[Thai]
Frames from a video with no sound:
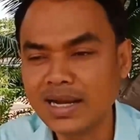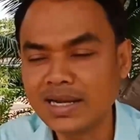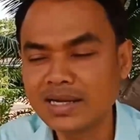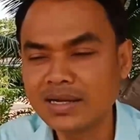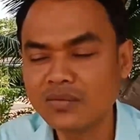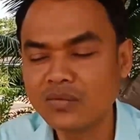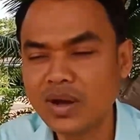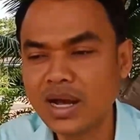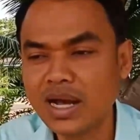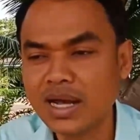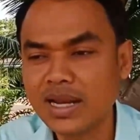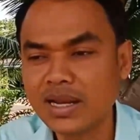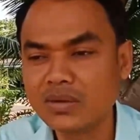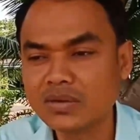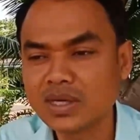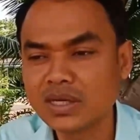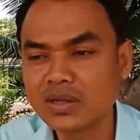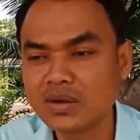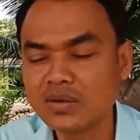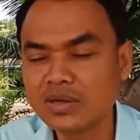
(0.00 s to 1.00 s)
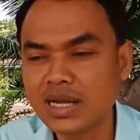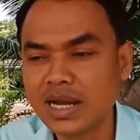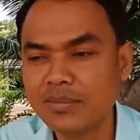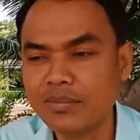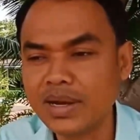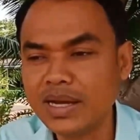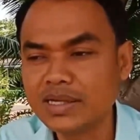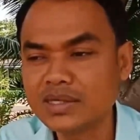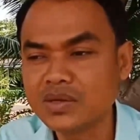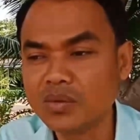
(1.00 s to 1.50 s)
นักว่าเราจะต้อง
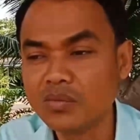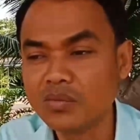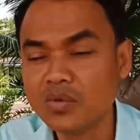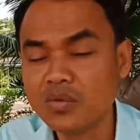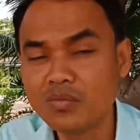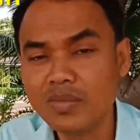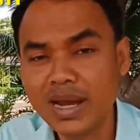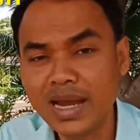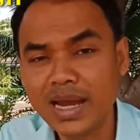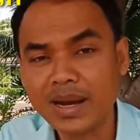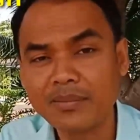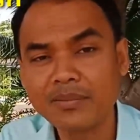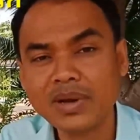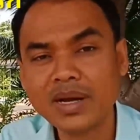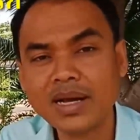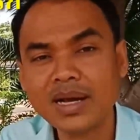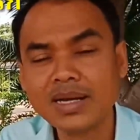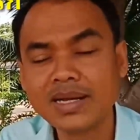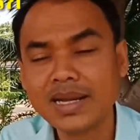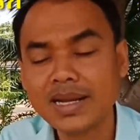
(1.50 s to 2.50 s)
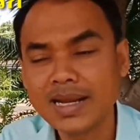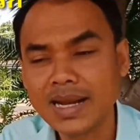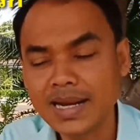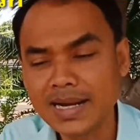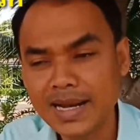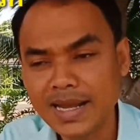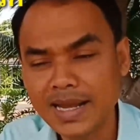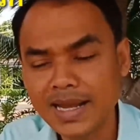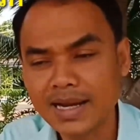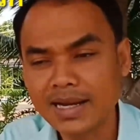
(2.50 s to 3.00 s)
ทำให้สมบูรณ์แบบในครั้
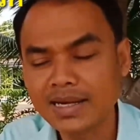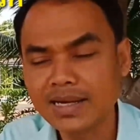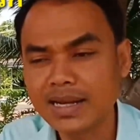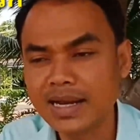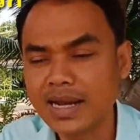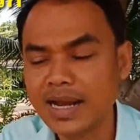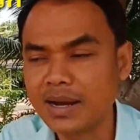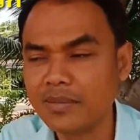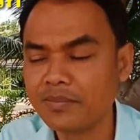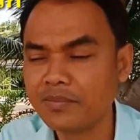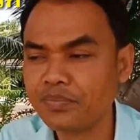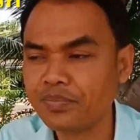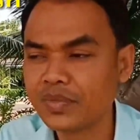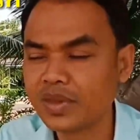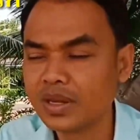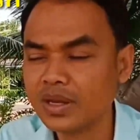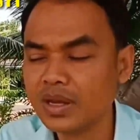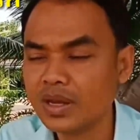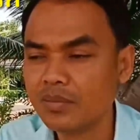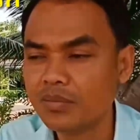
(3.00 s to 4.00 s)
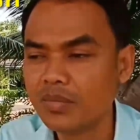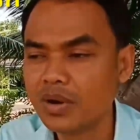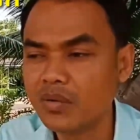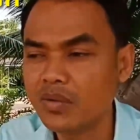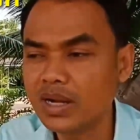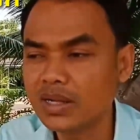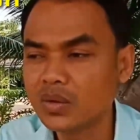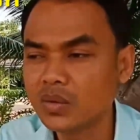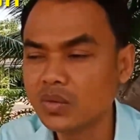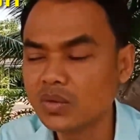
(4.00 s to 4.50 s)
งแรกนะครับ เพราะ
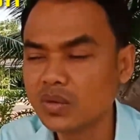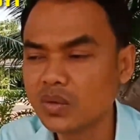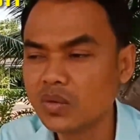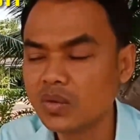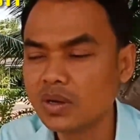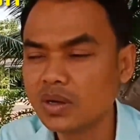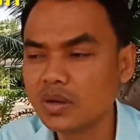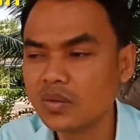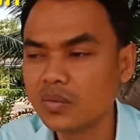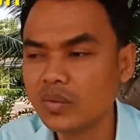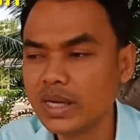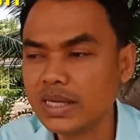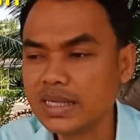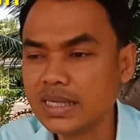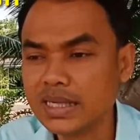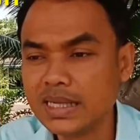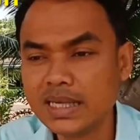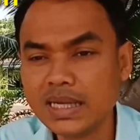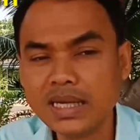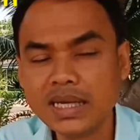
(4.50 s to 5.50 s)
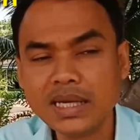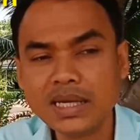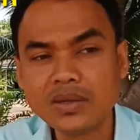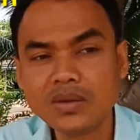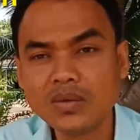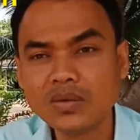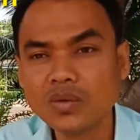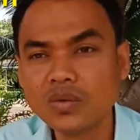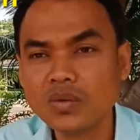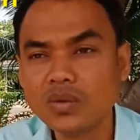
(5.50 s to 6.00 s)
ว่าทุกๆเวที
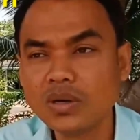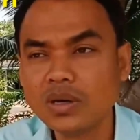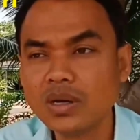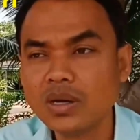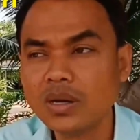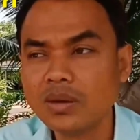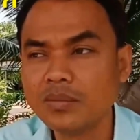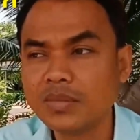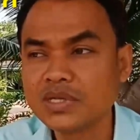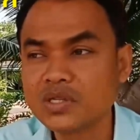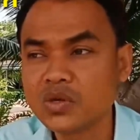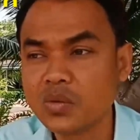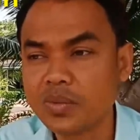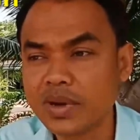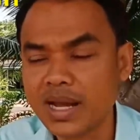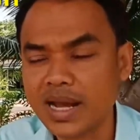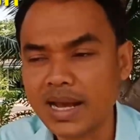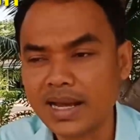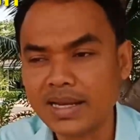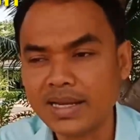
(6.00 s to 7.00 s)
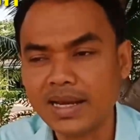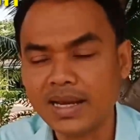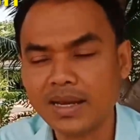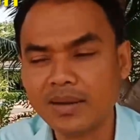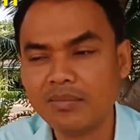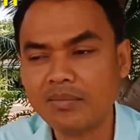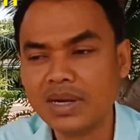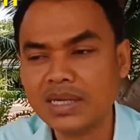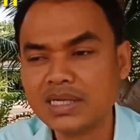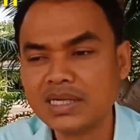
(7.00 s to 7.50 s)
ทุกๆประสบการณ์เนี่ย
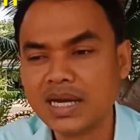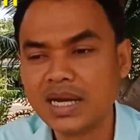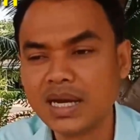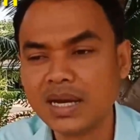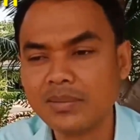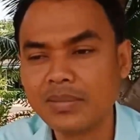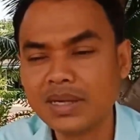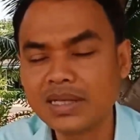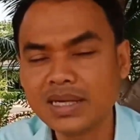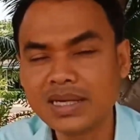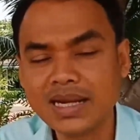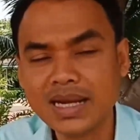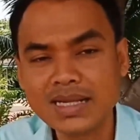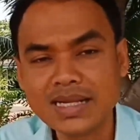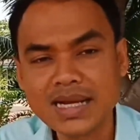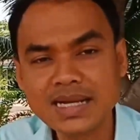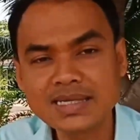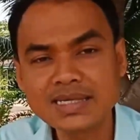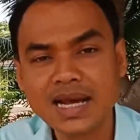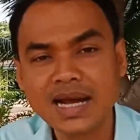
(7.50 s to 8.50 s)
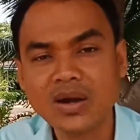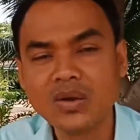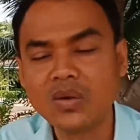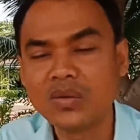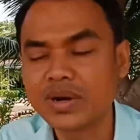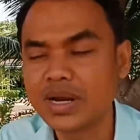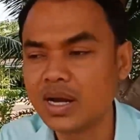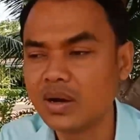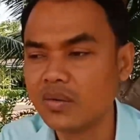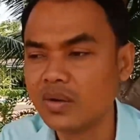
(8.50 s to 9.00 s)
มันจะพัฒนาทักษะขอ
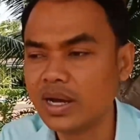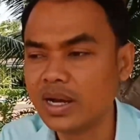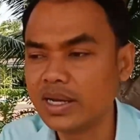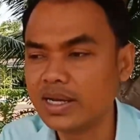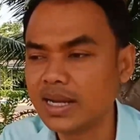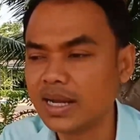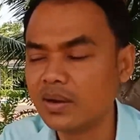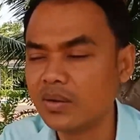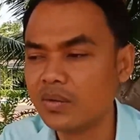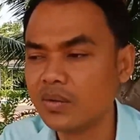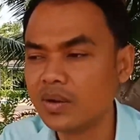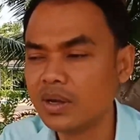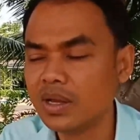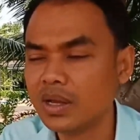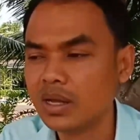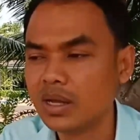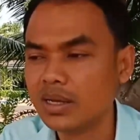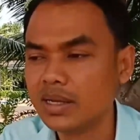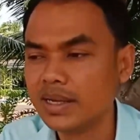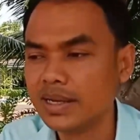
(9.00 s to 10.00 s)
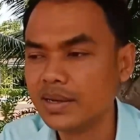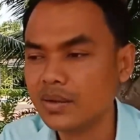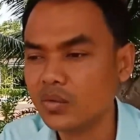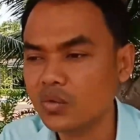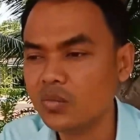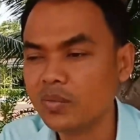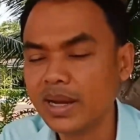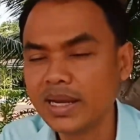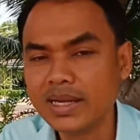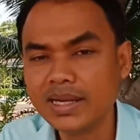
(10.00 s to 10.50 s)
งเราให้เราเรียน
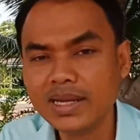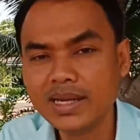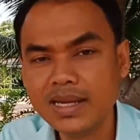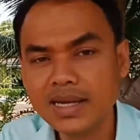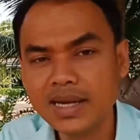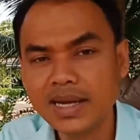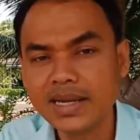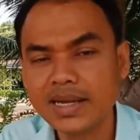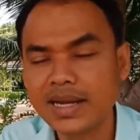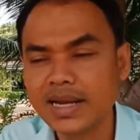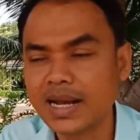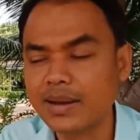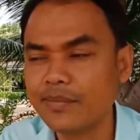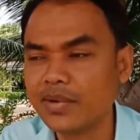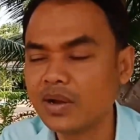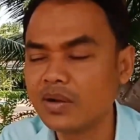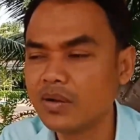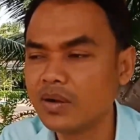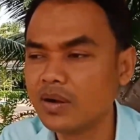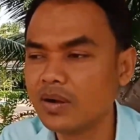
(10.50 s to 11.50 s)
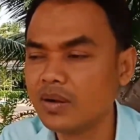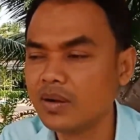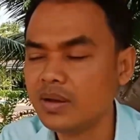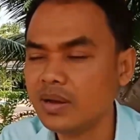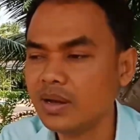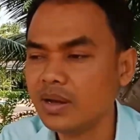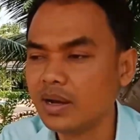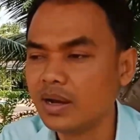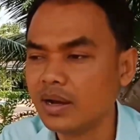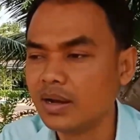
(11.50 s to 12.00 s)
รู้ไปเรื่อย ๆ นะครับ แล้วก็
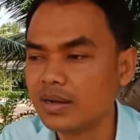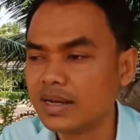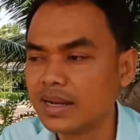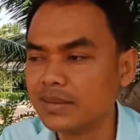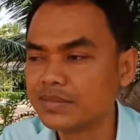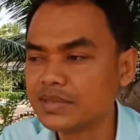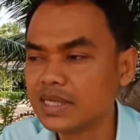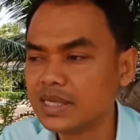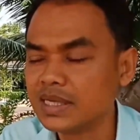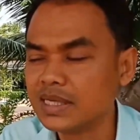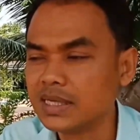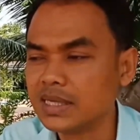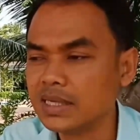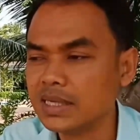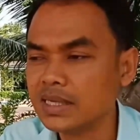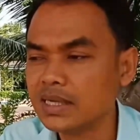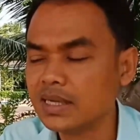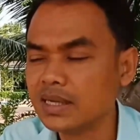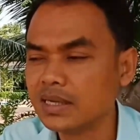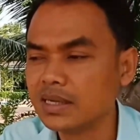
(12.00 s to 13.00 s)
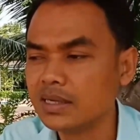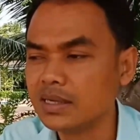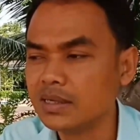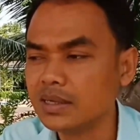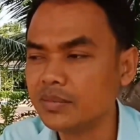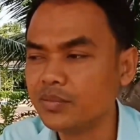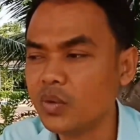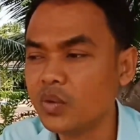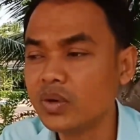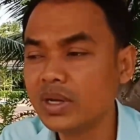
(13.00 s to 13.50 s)
นำเสนอหรื
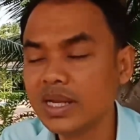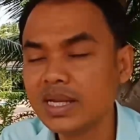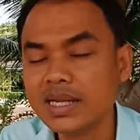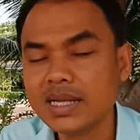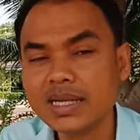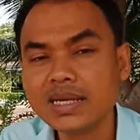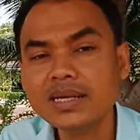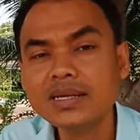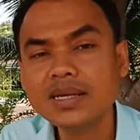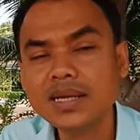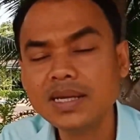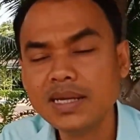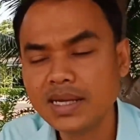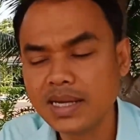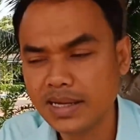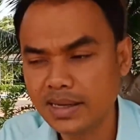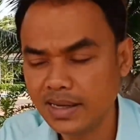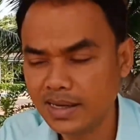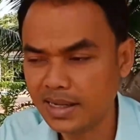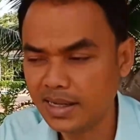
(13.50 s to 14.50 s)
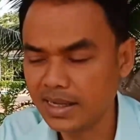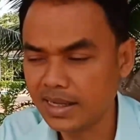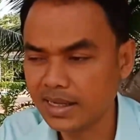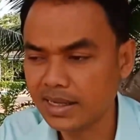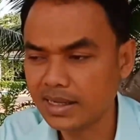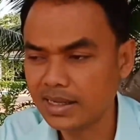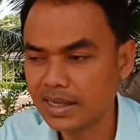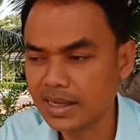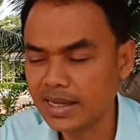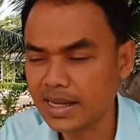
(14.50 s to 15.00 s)
อพูดได้ดีขึ้นเรื่อยๆ นั่นเอง
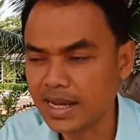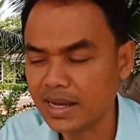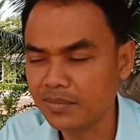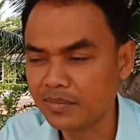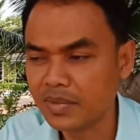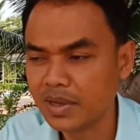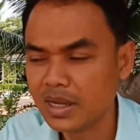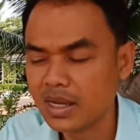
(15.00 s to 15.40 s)
นะครับ